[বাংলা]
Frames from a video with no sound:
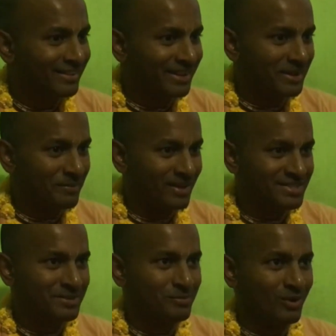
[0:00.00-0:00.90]
তাকে
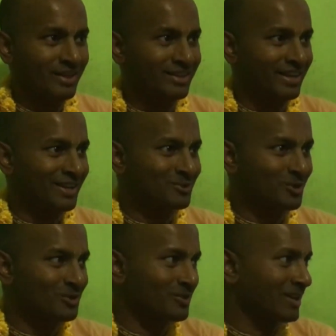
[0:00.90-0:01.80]
মাসিক পড়াতে গেলে
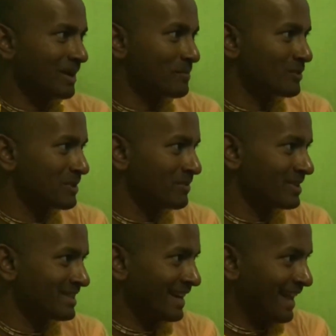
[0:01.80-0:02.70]
ছয়শো টাকা প্রতি
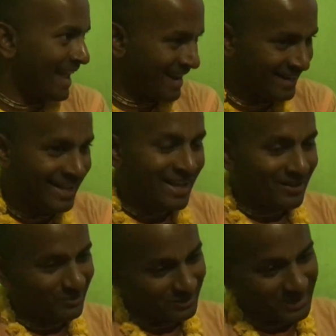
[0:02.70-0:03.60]
মাসে নেন
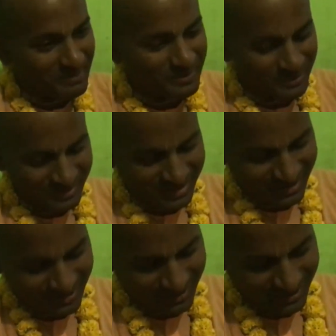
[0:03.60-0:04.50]
তথাপিও
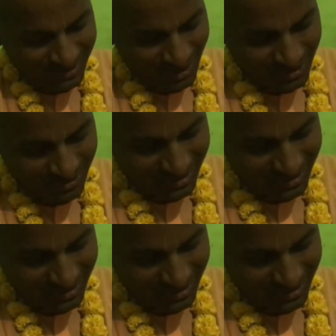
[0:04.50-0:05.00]
শিক্ষক এই ছয়শো